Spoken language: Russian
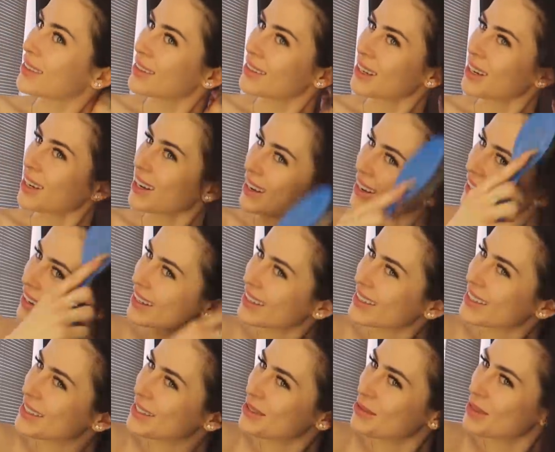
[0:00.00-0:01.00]
такая
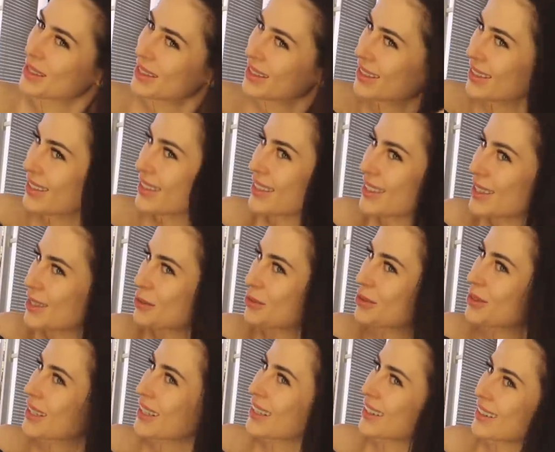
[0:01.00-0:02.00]
себе
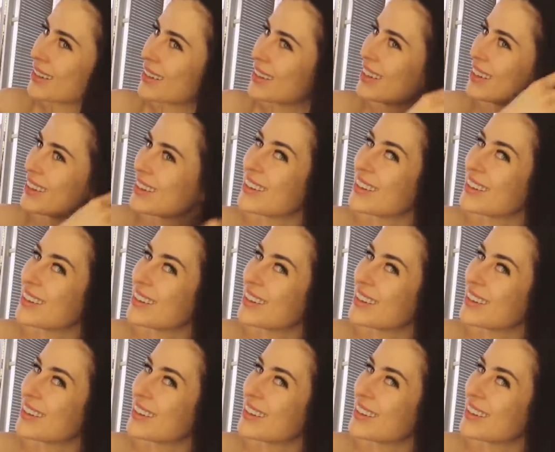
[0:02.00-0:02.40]
девка.